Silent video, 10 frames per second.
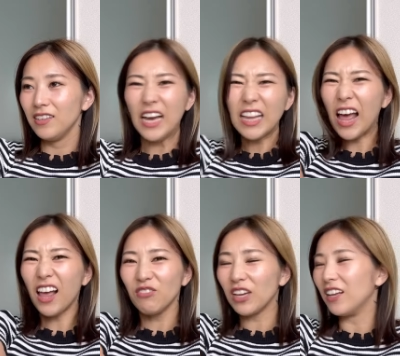
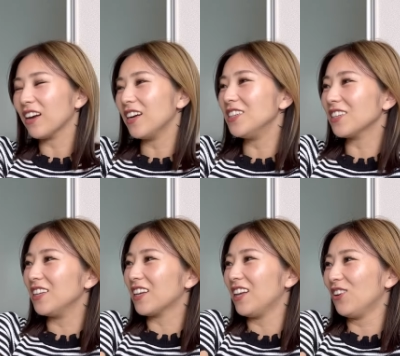だみたいな感じだった
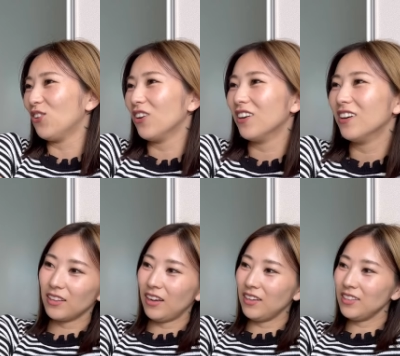んだけど
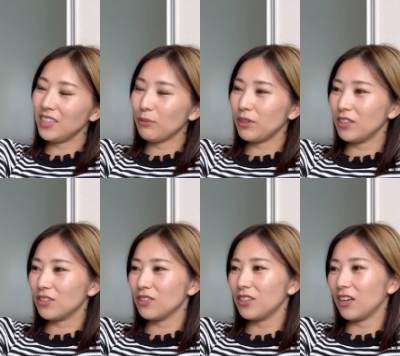何時まで
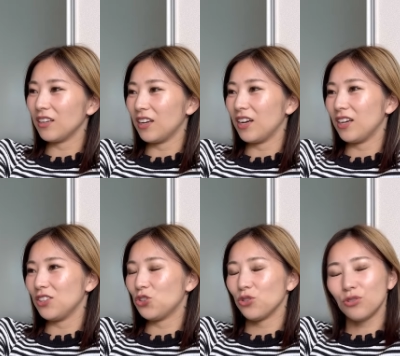続いたかな
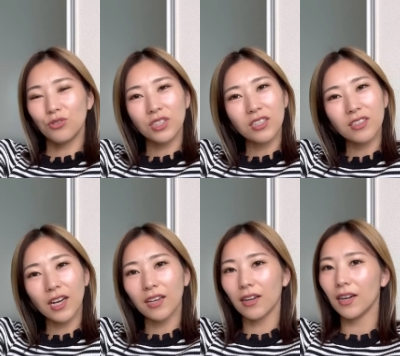10時ぐ
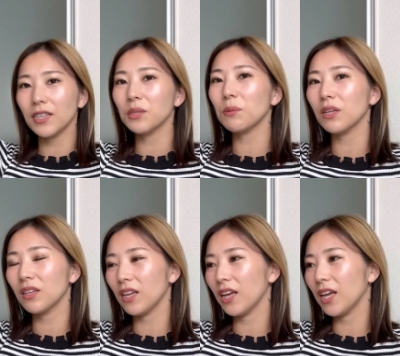らいから始
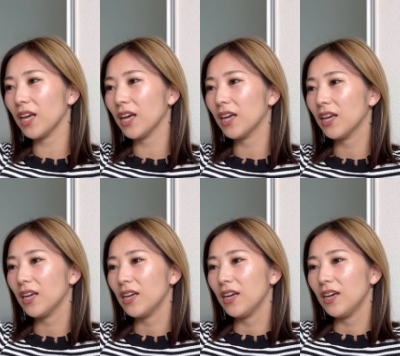まって
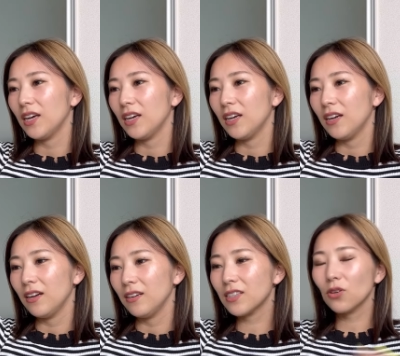
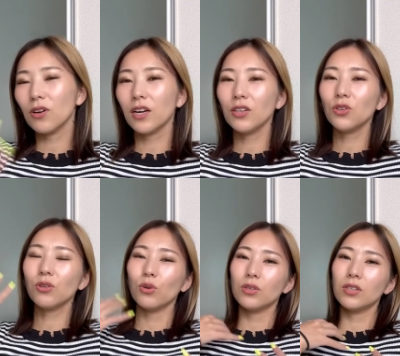でそっから
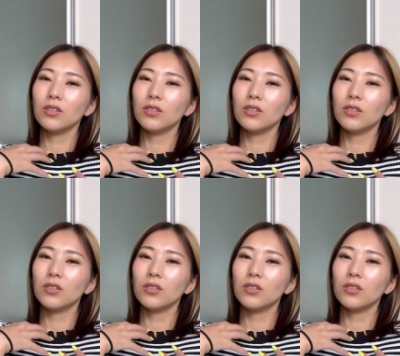ちょっと落ち